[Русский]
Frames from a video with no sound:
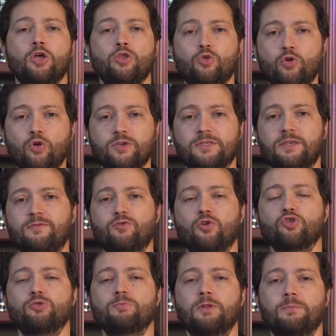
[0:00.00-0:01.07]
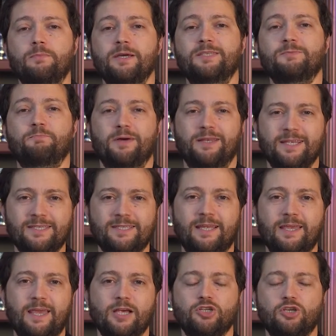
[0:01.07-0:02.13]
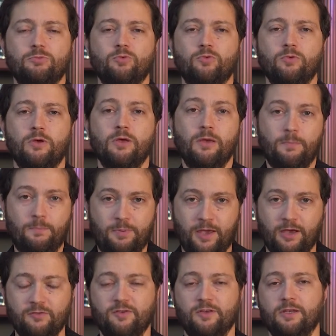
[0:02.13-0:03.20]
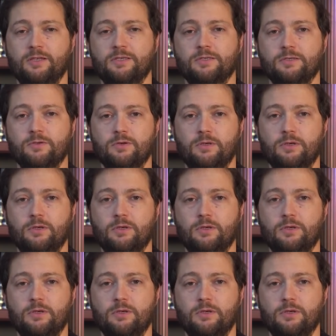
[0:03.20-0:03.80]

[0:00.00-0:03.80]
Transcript: но Йосеф должен был быть по-настоящему первенец